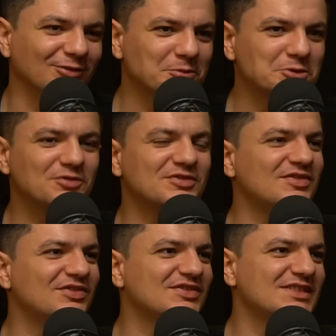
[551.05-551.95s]
вообще
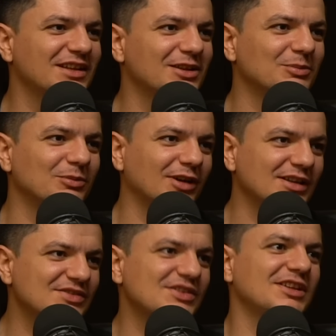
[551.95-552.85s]
в целом
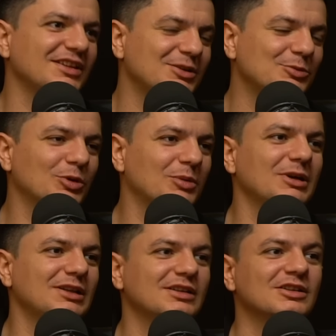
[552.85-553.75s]
развития
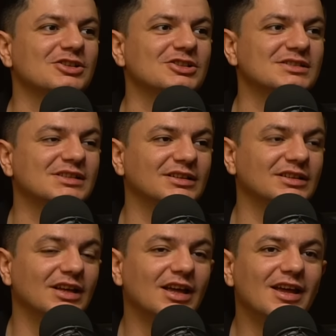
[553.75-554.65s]
дипломатии нашей
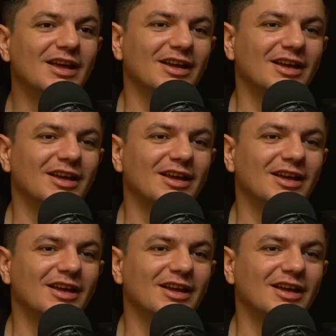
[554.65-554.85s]
страны. Да.